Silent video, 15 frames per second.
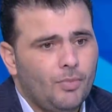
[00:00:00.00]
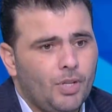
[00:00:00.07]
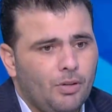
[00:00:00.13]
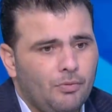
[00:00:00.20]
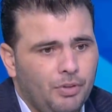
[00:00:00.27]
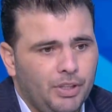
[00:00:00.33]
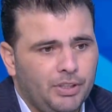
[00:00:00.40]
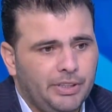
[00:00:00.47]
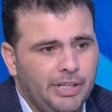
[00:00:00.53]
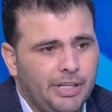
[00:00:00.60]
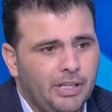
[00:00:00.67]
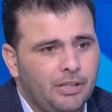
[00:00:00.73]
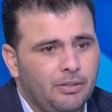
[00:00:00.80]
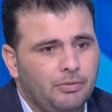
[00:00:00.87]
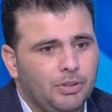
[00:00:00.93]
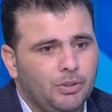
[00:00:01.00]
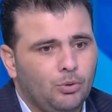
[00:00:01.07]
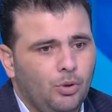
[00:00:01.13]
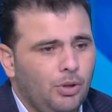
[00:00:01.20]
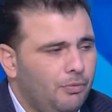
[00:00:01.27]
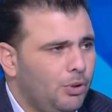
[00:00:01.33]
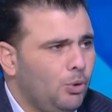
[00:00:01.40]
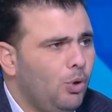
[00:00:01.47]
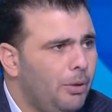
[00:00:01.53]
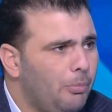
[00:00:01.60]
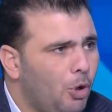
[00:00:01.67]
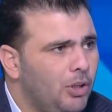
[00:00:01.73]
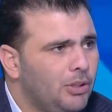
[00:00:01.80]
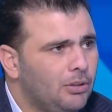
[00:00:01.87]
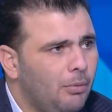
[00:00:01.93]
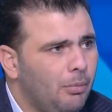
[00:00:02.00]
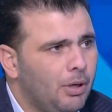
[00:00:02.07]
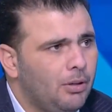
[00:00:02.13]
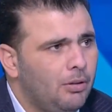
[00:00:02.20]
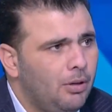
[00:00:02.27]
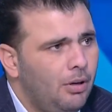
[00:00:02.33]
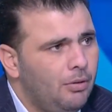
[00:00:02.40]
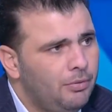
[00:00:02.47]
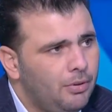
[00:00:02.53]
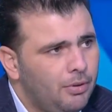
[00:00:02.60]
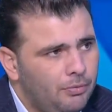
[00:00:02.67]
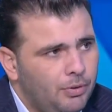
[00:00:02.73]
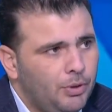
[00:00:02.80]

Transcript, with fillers: في احتياج لفتوح فتوح لعيب كويس طبعا آه.